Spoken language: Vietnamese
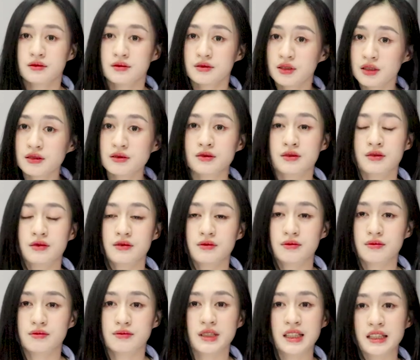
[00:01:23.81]
Nhưng
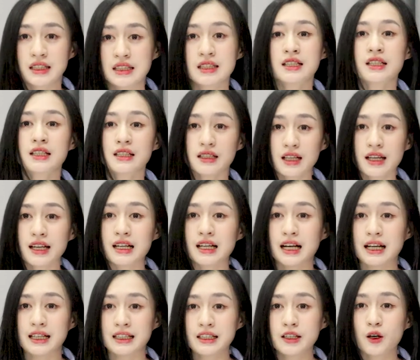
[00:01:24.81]
mình nghĩ đây
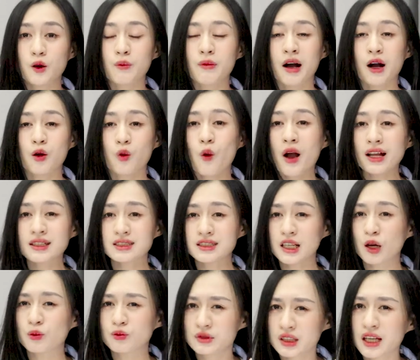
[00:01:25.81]
là cái điều mà quan
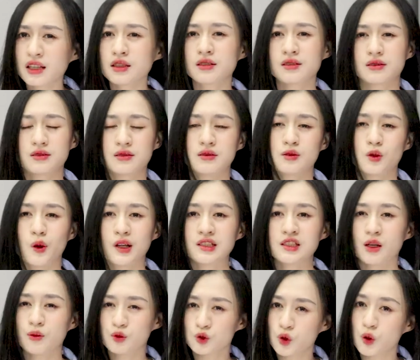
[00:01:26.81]
trọng nhất, quan
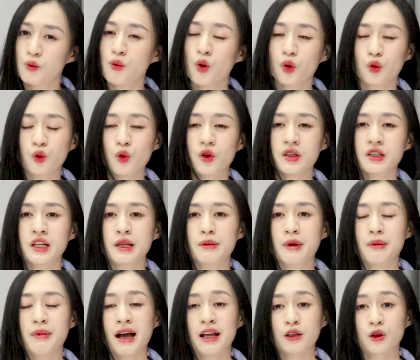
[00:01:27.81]
trọng số 1 luôn để
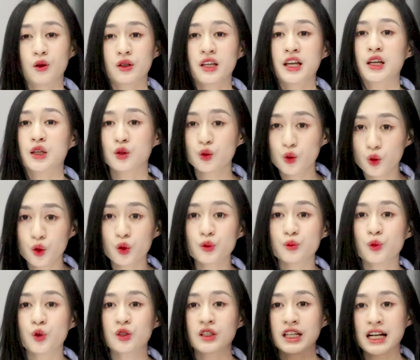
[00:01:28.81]
mà bạn có thể thu hút
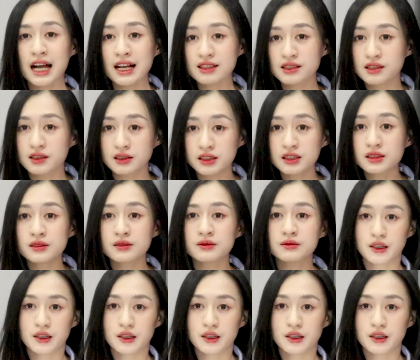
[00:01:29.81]
một người khác giới.